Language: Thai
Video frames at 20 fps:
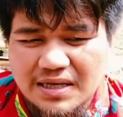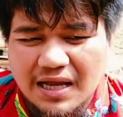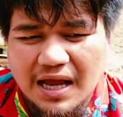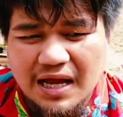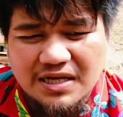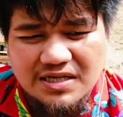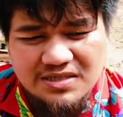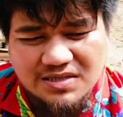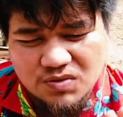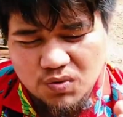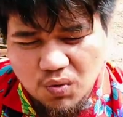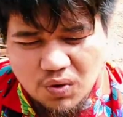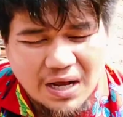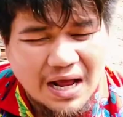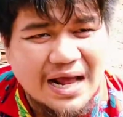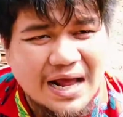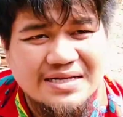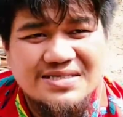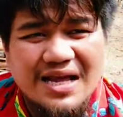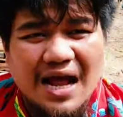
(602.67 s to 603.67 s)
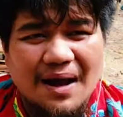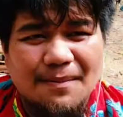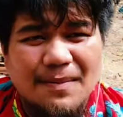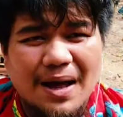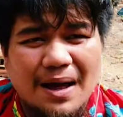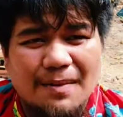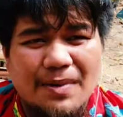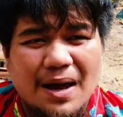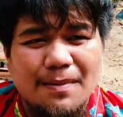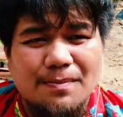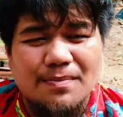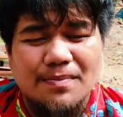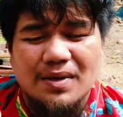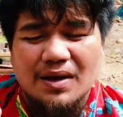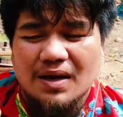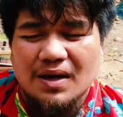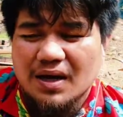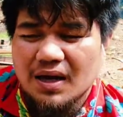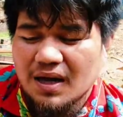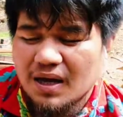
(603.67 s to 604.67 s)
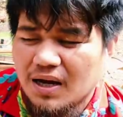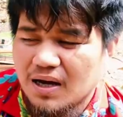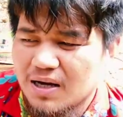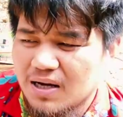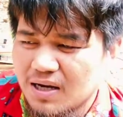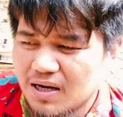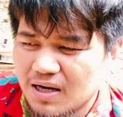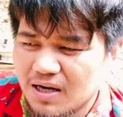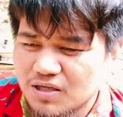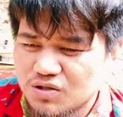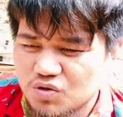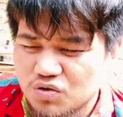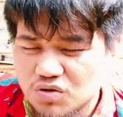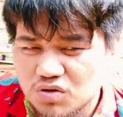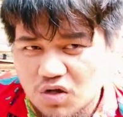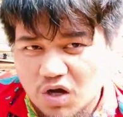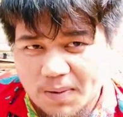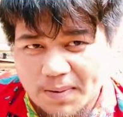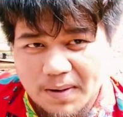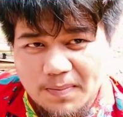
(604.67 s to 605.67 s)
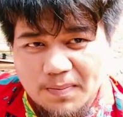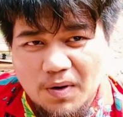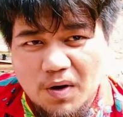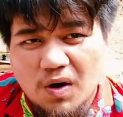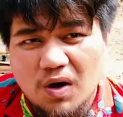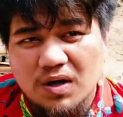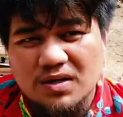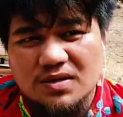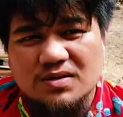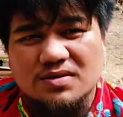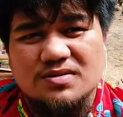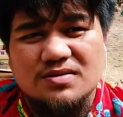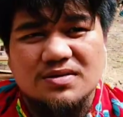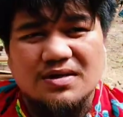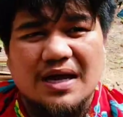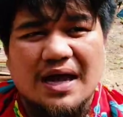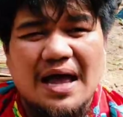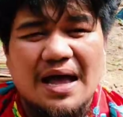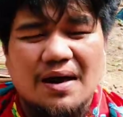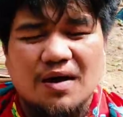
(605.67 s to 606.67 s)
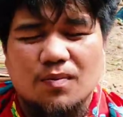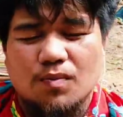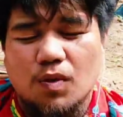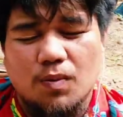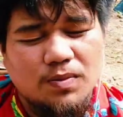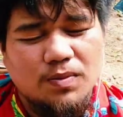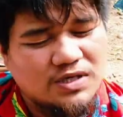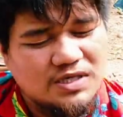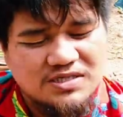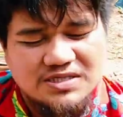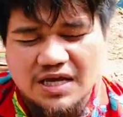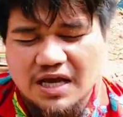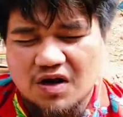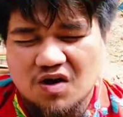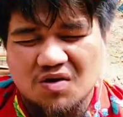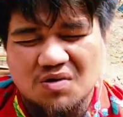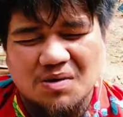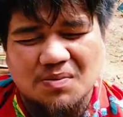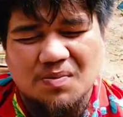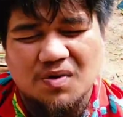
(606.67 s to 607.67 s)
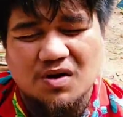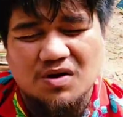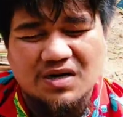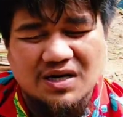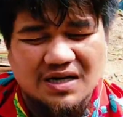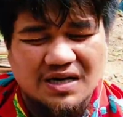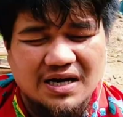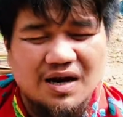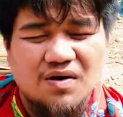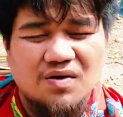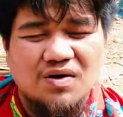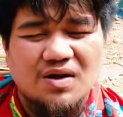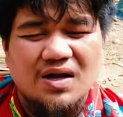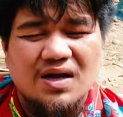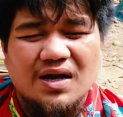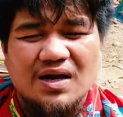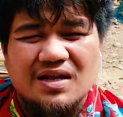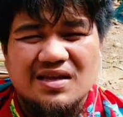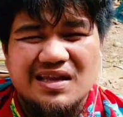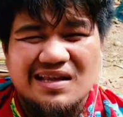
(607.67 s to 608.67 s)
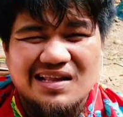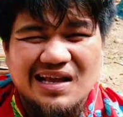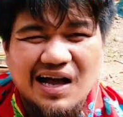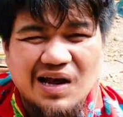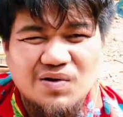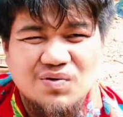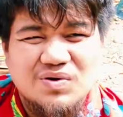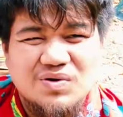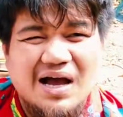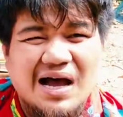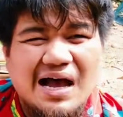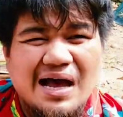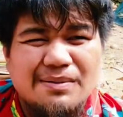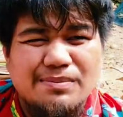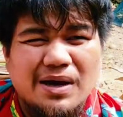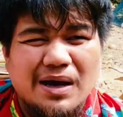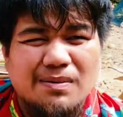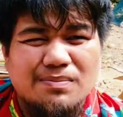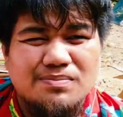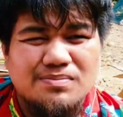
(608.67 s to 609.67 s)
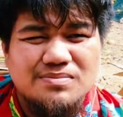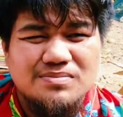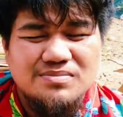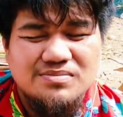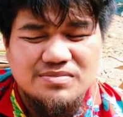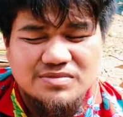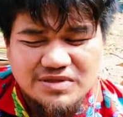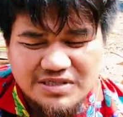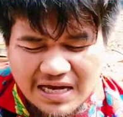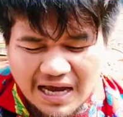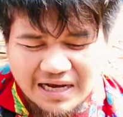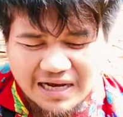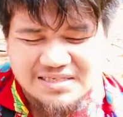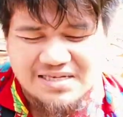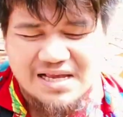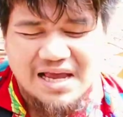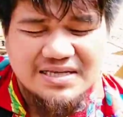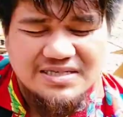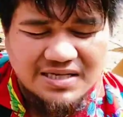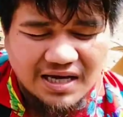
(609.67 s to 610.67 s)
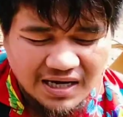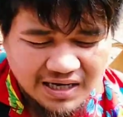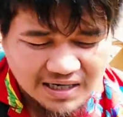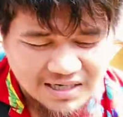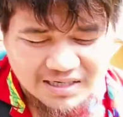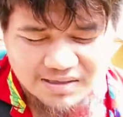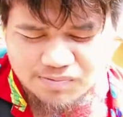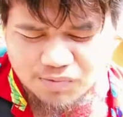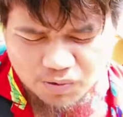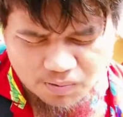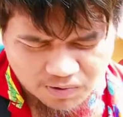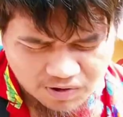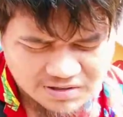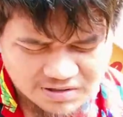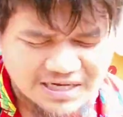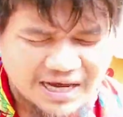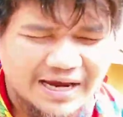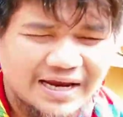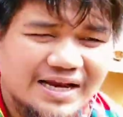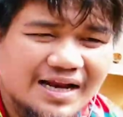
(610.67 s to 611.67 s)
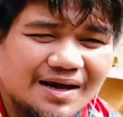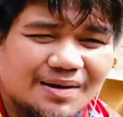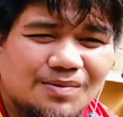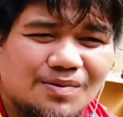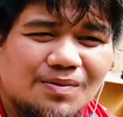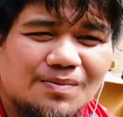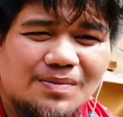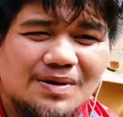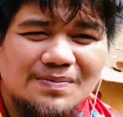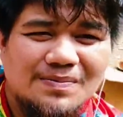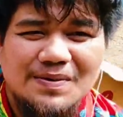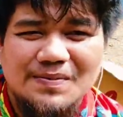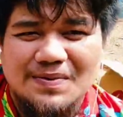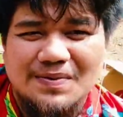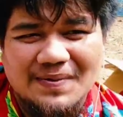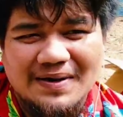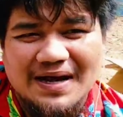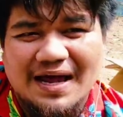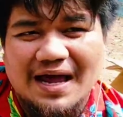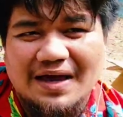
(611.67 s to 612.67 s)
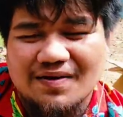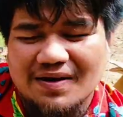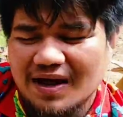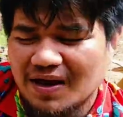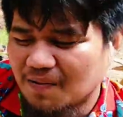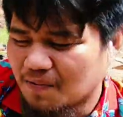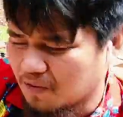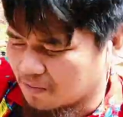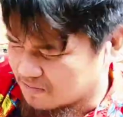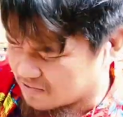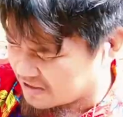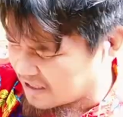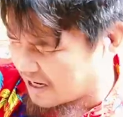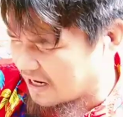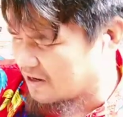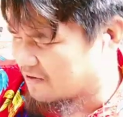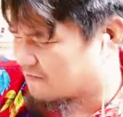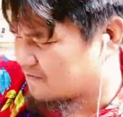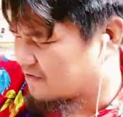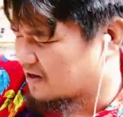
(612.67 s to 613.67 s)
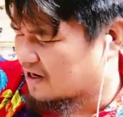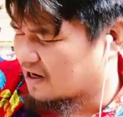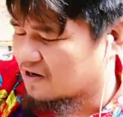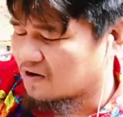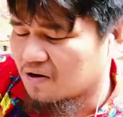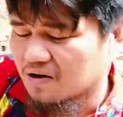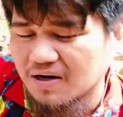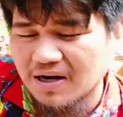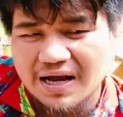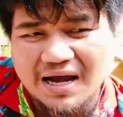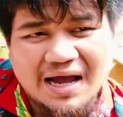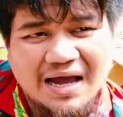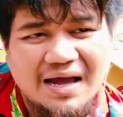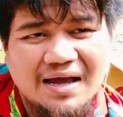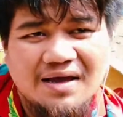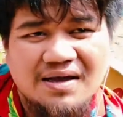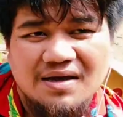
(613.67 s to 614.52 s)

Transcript: ถ้าลูกค้าสั่งมาแบบชุดต่อพังพรนะผมก็จะใส่ของพังพรอย่างเดียว แต่ถ้าลูกค้าแบบอยากใส่เสียงอื่นผมก็ใส่นะครับผมมันไม่มีปัญหาอยู่แล้ว ผมใส่ให้ฟรีแน่นอนนะฮะ